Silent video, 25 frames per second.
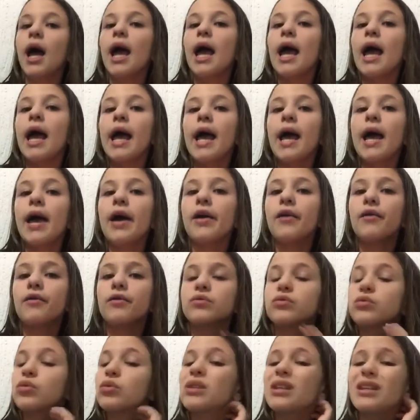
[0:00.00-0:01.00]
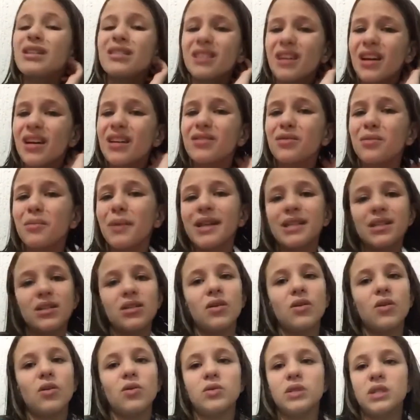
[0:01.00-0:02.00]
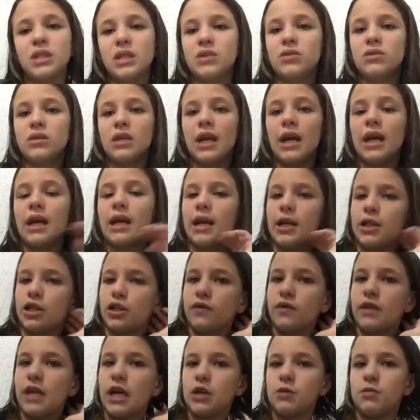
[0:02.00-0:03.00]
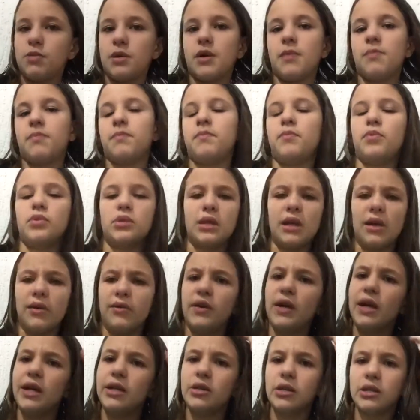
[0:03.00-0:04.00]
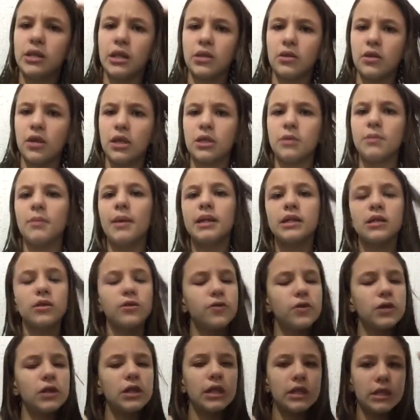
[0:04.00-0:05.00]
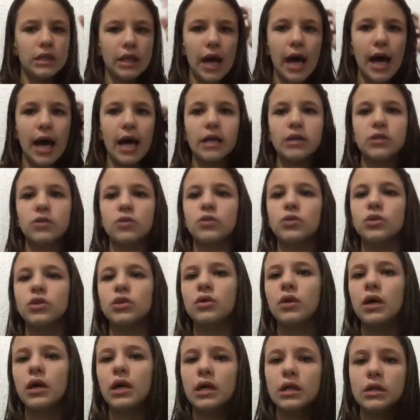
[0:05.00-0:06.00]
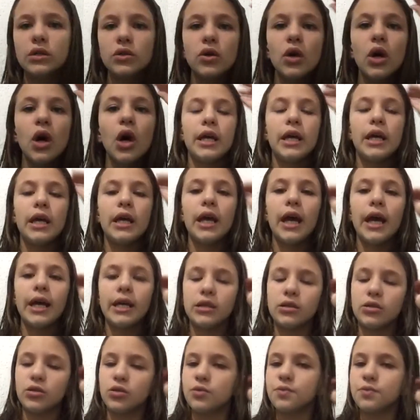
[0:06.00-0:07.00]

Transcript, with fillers: É, eu tô tentando, mas eu não consigo ter criatividade pra postar vídeo, essas coisas, mas eu vou tentar e tô continuando. E é isso.